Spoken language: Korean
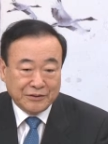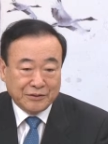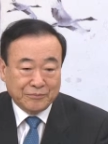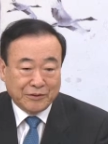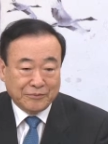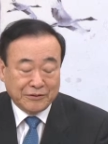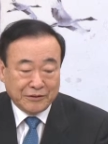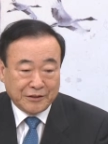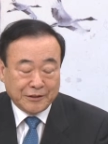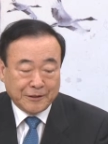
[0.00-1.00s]
좀
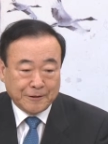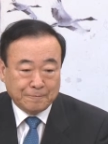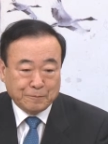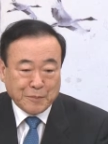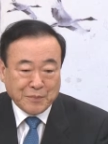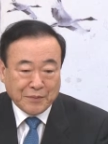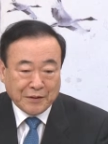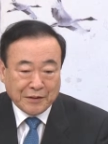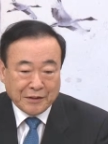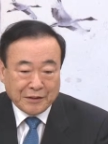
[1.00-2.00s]
넘었는데
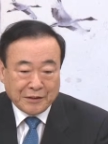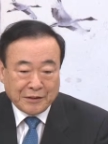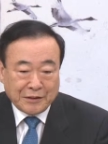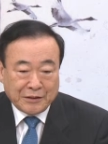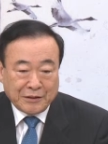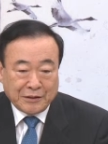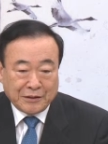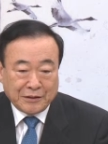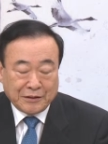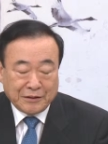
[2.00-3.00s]

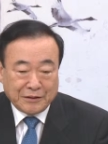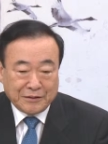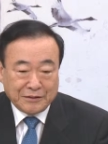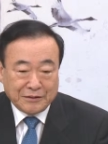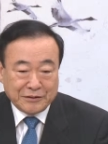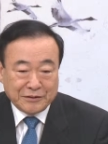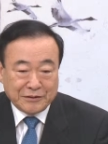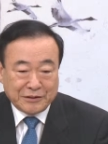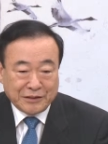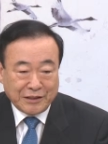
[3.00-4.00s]
어,
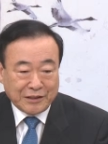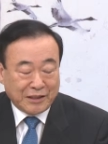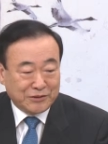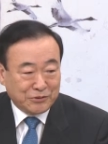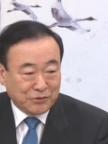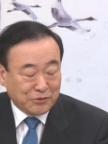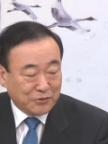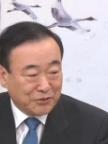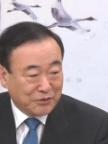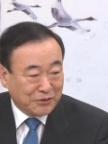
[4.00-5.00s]
시간이
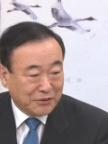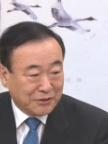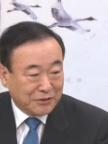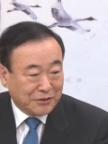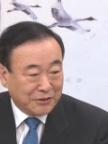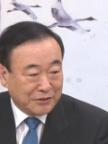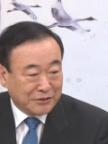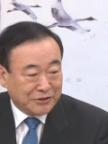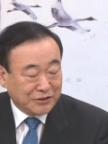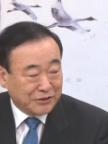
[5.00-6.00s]
갈수록
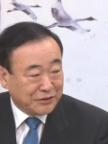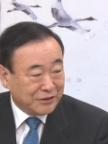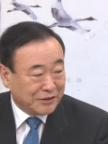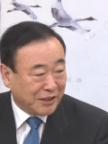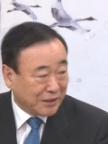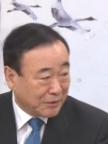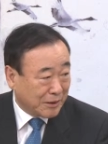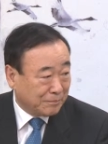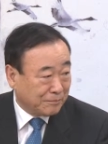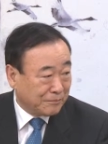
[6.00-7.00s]
저
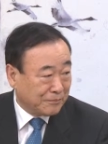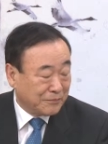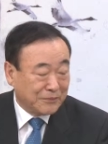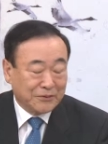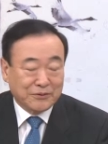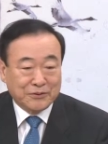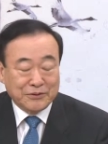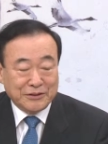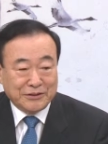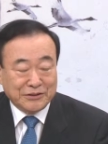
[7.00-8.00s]
책임감
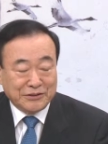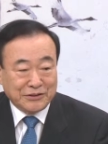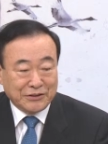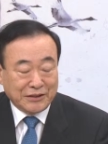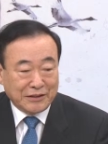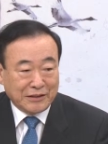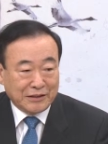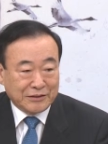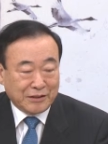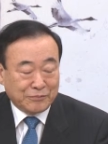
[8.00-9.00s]
또 인천 지역에
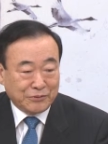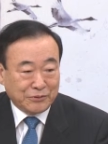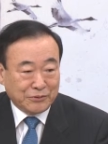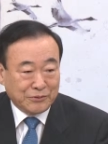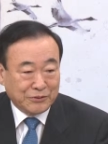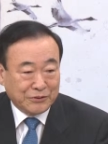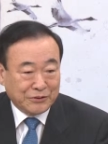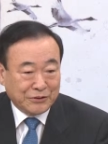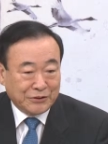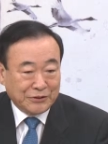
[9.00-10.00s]
대해서 앞으로
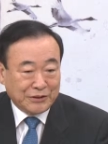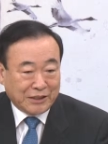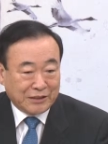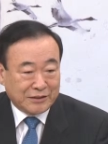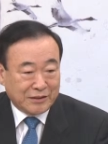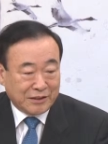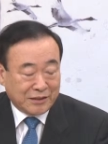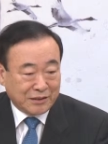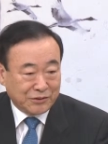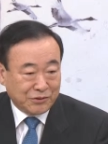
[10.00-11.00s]
이 가치
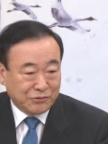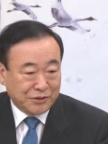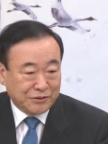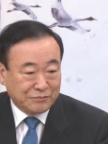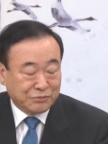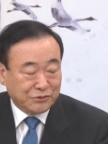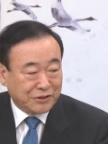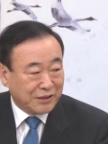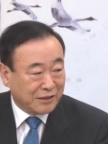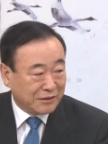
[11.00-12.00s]
재창조를 위해서
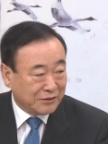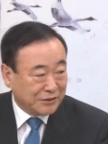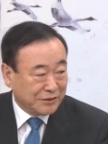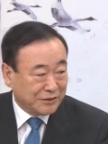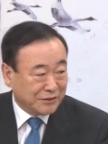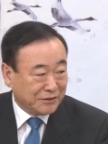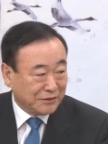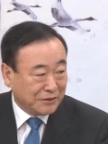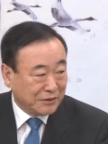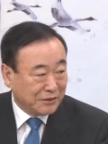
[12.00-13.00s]
무엇을 해야 될 것인지
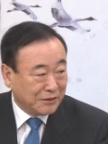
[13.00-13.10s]
하는